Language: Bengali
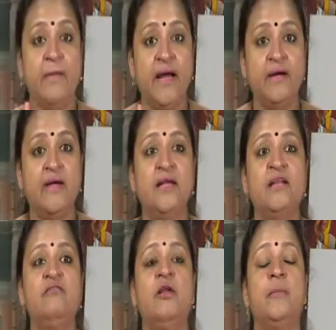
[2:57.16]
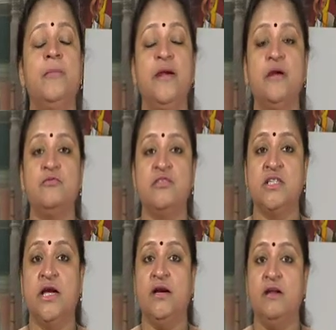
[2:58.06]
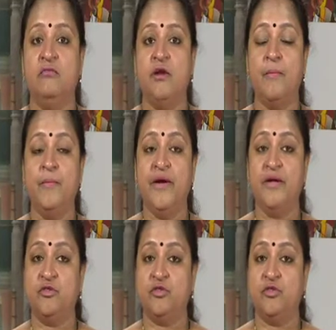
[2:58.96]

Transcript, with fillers: মেন্টাল ডেভেলপমেন্ট আর ফিজিক্যাল ডেভেলপমেন্ট